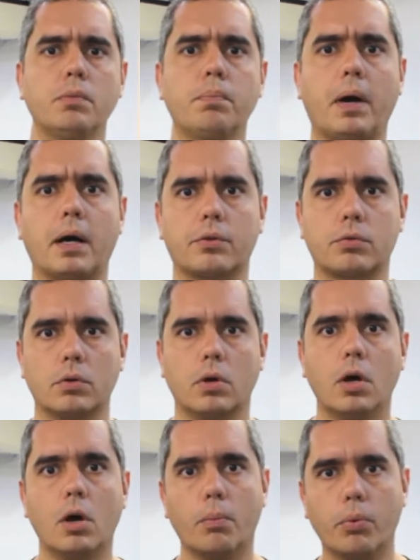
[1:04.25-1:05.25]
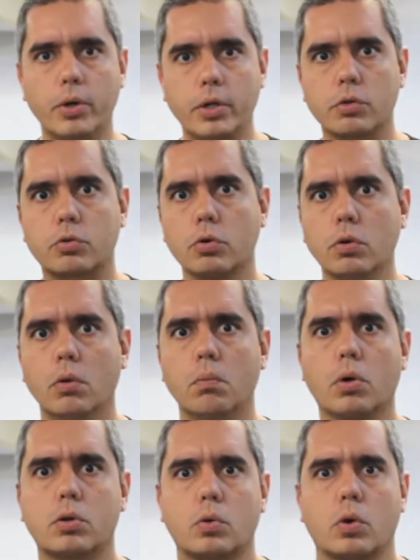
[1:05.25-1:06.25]
em passo, por isso
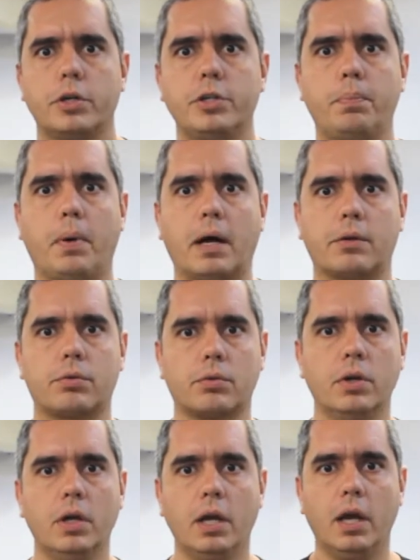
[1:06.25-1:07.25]
motor de passo.